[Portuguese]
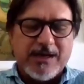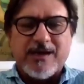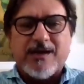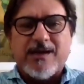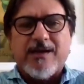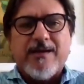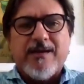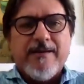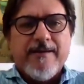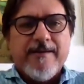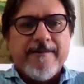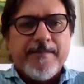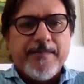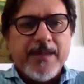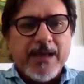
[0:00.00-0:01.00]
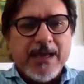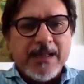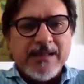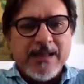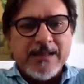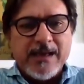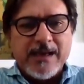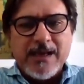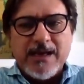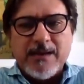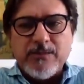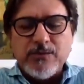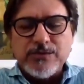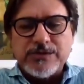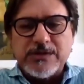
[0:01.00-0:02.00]
aquela, na, naquela
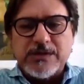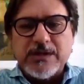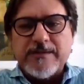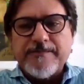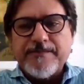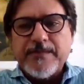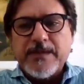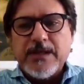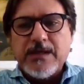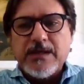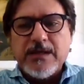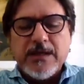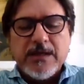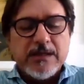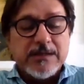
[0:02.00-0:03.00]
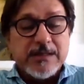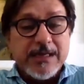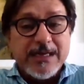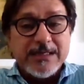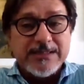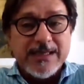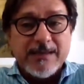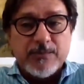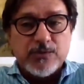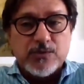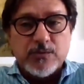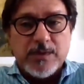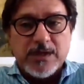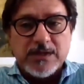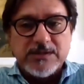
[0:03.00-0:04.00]
música, ele, ele traça muito
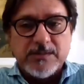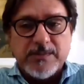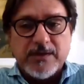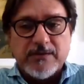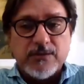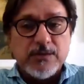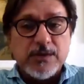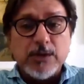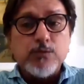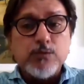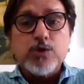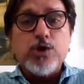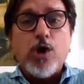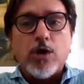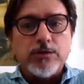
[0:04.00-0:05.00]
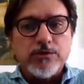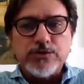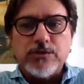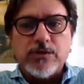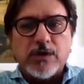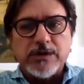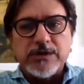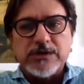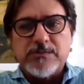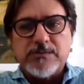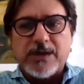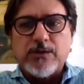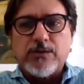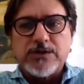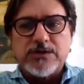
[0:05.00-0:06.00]
bem esse perfil. Então, todos nós,
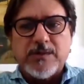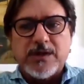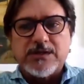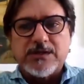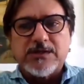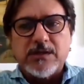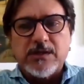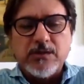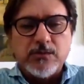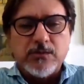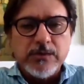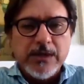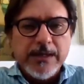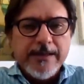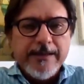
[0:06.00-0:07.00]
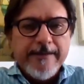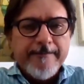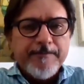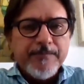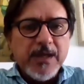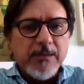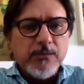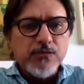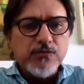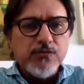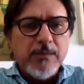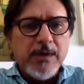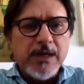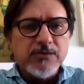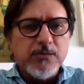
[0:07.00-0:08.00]
para não desmerecer nenhum, temos o
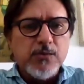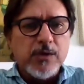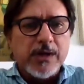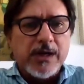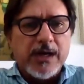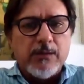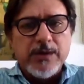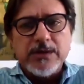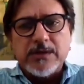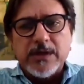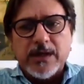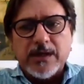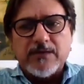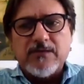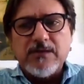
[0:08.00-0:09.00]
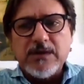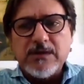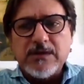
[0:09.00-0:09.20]
mesmo grau, em tese, de